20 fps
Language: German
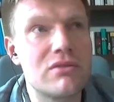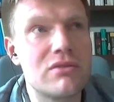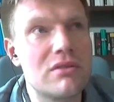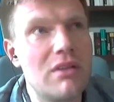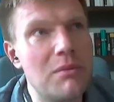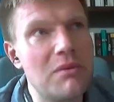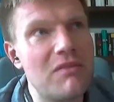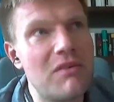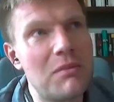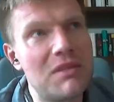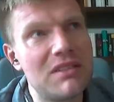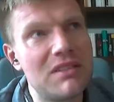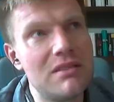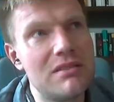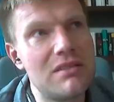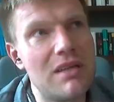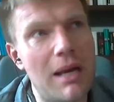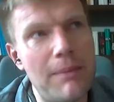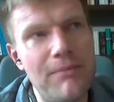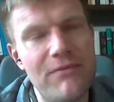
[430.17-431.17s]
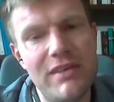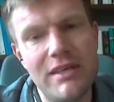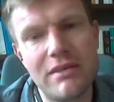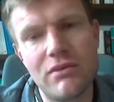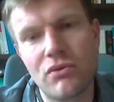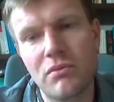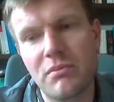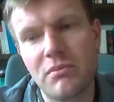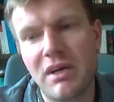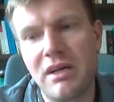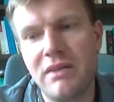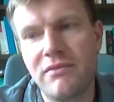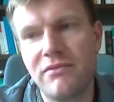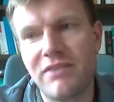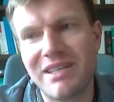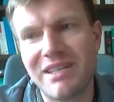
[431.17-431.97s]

Und ich glaube, wenn man diese Abwägung mal,